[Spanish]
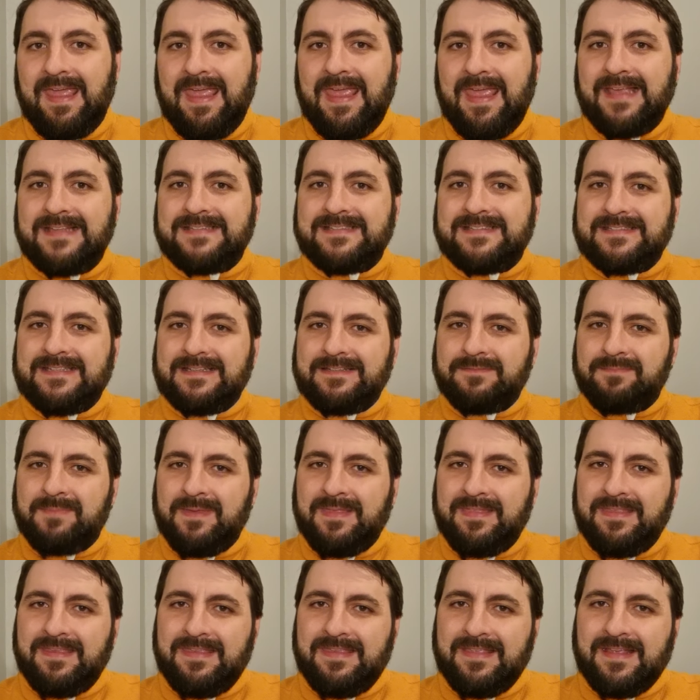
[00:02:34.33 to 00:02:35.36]
Estas
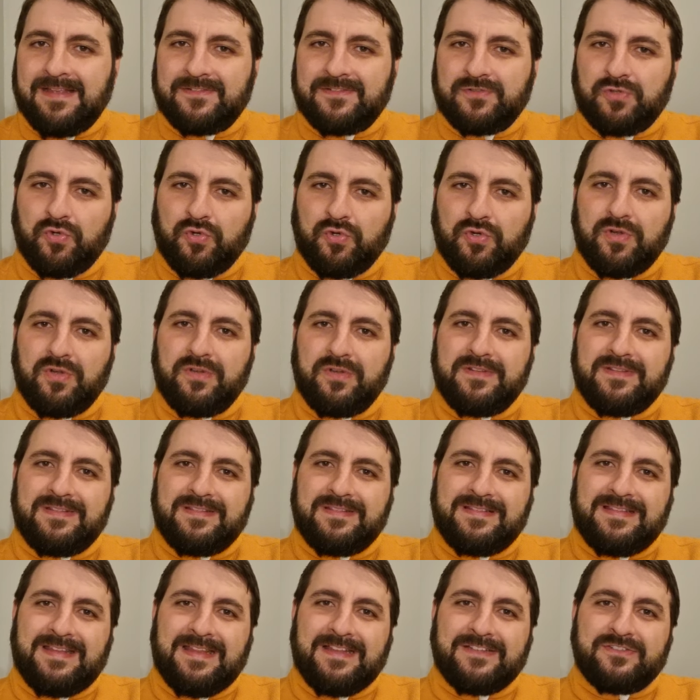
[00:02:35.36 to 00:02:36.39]
medidas son
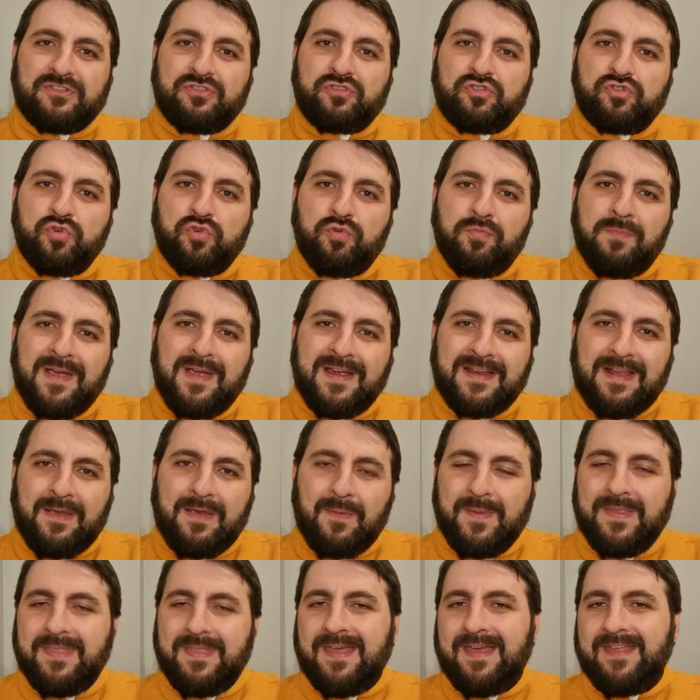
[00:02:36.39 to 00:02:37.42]
de suma
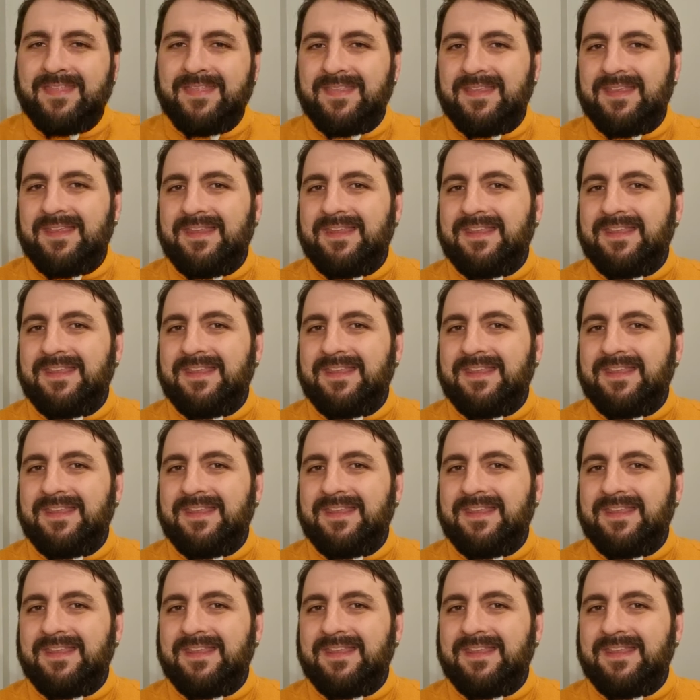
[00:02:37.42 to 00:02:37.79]
gravedad